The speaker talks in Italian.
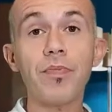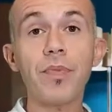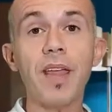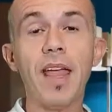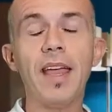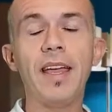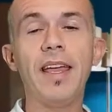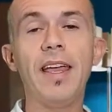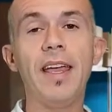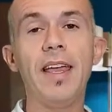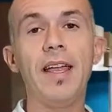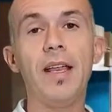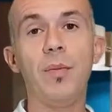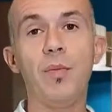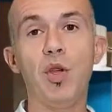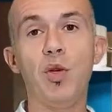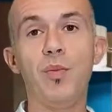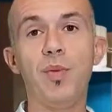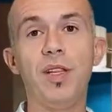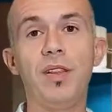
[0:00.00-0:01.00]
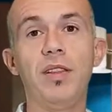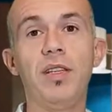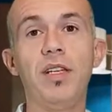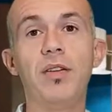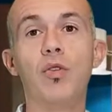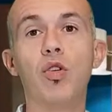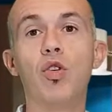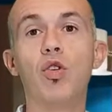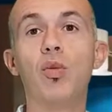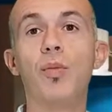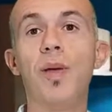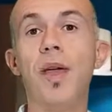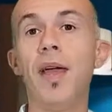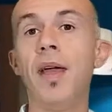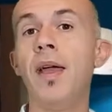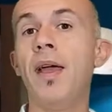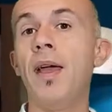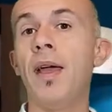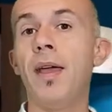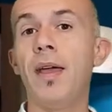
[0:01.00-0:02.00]
è che il mio obiettivo come
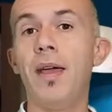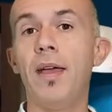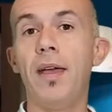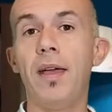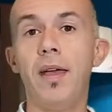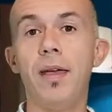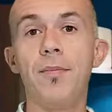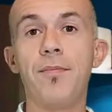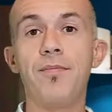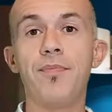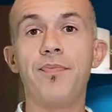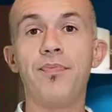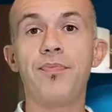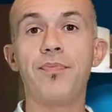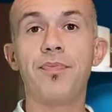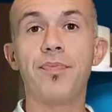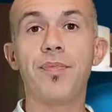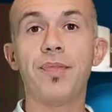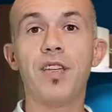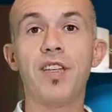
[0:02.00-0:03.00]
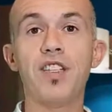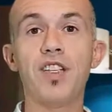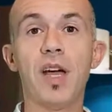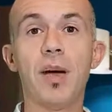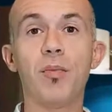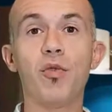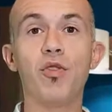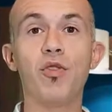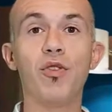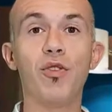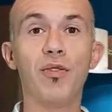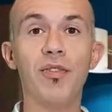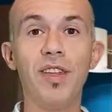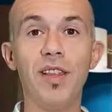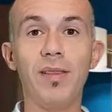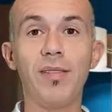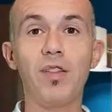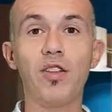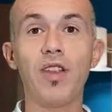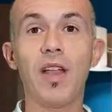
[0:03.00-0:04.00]
ehm, diciamo
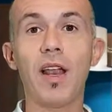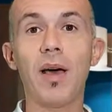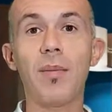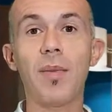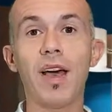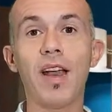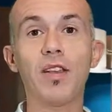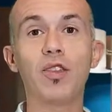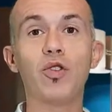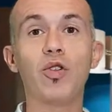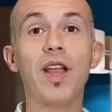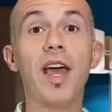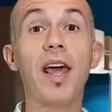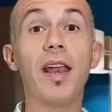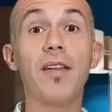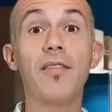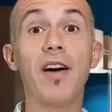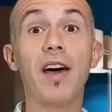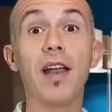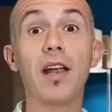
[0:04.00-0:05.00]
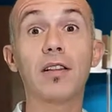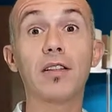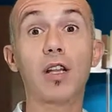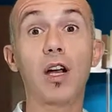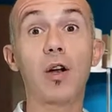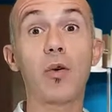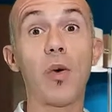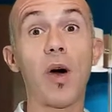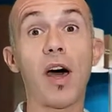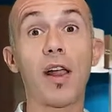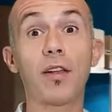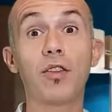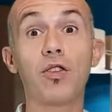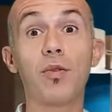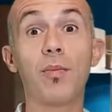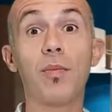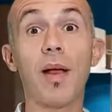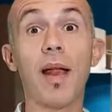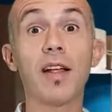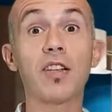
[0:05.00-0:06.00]
novizio della maratona è arrivare al traguardo
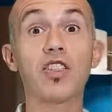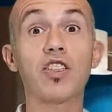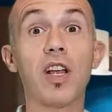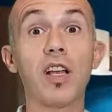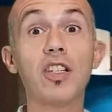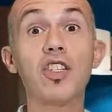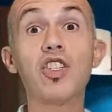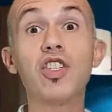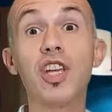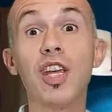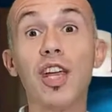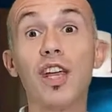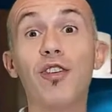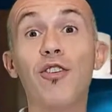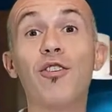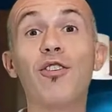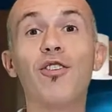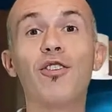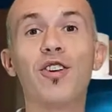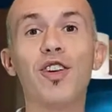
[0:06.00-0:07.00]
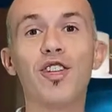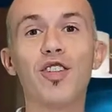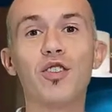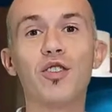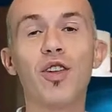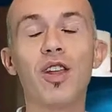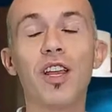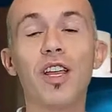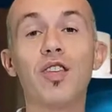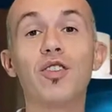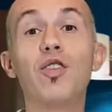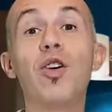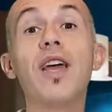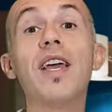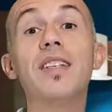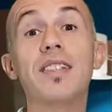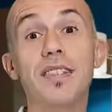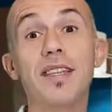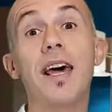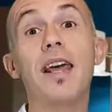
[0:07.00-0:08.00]
braccia al cielo con il sorriso
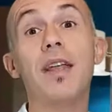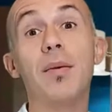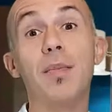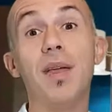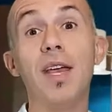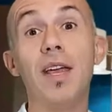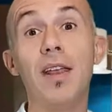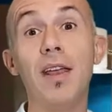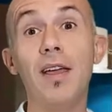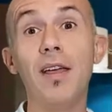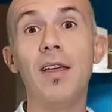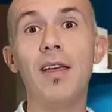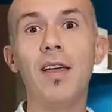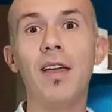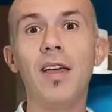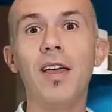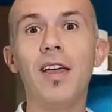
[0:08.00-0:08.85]
e stare bene